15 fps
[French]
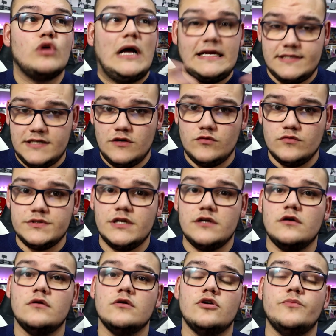assez
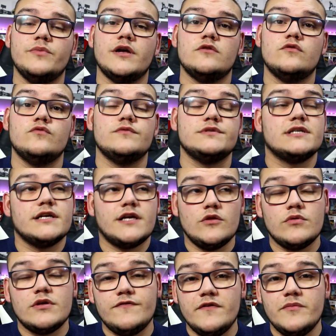conséquent comme cadeau. Donc c'est un cadeau
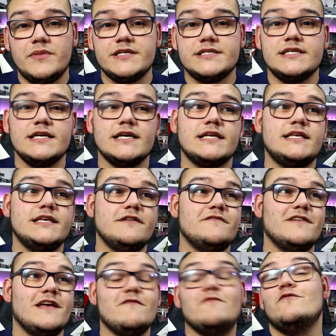qui fait plaisir, qui
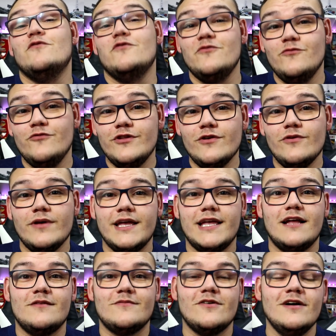est volumineux
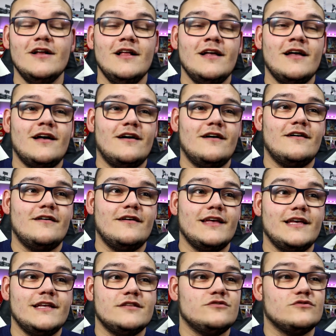également euh,
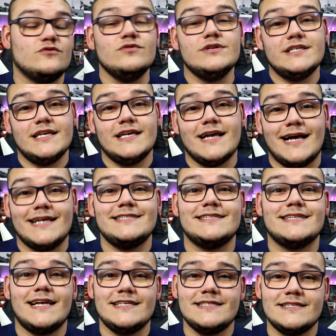et du coup qui reste
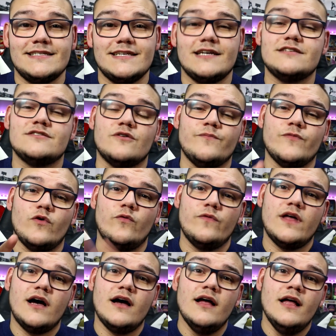très intéressant. On
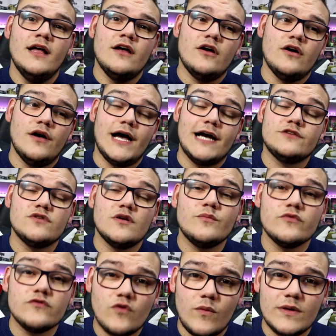a euh,
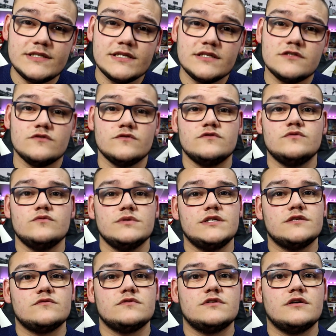actuellement trois extensions qui
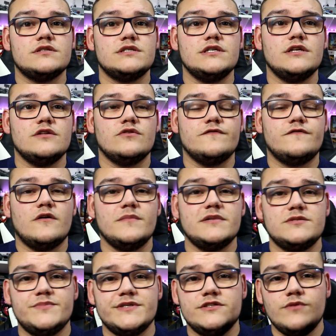sont sorties de format
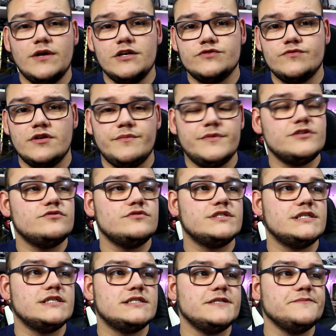Speed Duel, je vous les mets
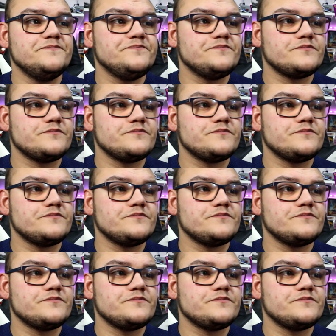juste ici.